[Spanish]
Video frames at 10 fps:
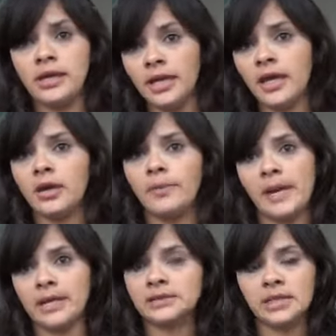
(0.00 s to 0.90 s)
dinero
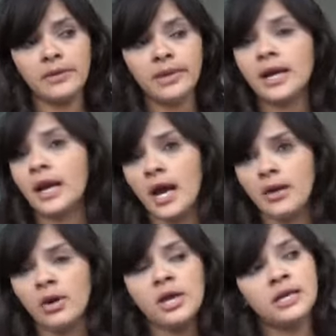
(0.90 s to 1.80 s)
para que se lleven a
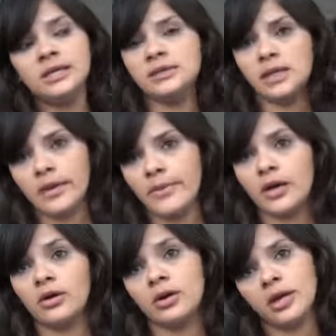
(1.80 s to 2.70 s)
cabo y sin
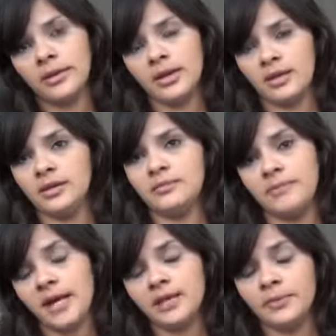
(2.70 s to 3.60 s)
embargo lo que es
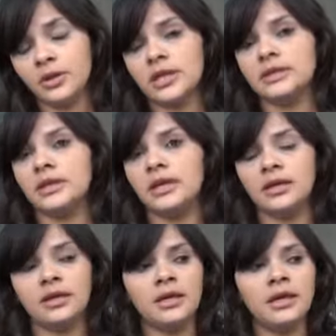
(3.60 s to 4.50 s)
más importante en,
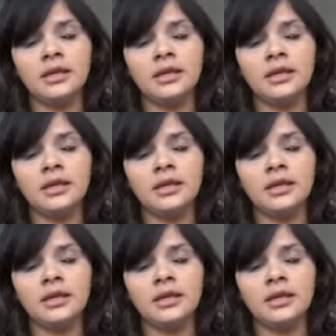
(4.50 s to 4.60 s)
e,